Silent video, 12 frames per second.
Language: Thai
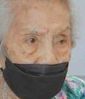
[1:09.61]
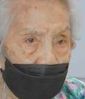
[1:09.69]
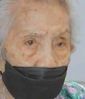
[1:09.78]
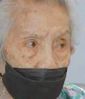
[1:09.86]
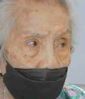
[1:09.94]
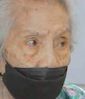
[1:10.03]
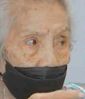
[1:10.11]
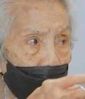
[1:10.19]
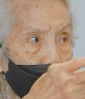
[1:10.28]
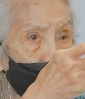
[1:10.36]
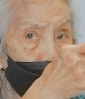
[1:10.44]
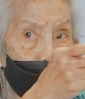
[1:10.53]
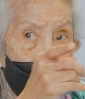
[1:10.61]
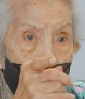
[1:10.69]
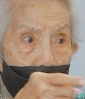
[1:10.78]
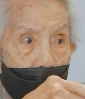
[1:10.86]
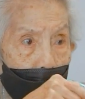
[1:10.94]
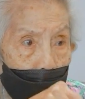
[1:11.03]
แล้วก็ลูกก็
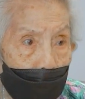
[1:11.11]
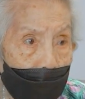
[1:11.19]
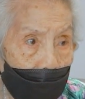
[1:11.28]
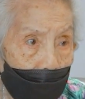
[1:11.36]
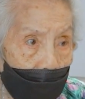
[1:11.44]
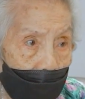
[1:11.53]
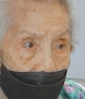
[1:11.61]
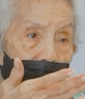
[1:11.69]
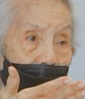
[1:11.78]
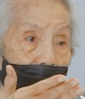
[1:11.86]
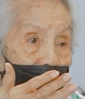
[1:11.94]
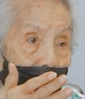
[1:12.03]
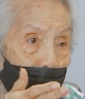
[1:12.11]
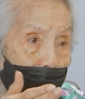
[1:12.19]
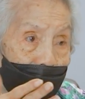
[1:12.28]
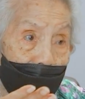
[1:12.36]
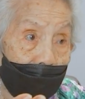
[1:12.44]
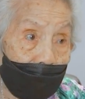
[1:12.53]
พามายายจำไม่
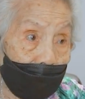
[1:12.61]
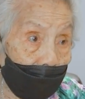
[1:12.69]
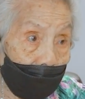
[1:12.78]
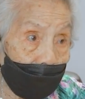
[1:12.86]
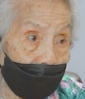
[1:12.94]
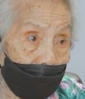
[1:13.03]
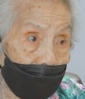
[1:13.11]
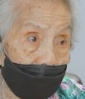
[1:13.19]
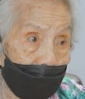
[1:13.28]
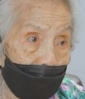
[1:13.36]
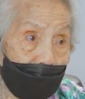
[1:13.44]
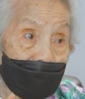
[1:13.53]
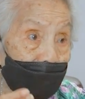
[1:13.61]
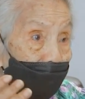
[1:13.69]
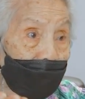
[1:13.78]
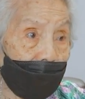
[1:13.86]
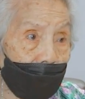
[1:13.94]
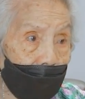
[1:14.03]
ได้ละไม่รู้
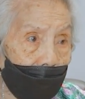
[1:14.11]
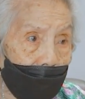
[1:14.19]
เรื่อง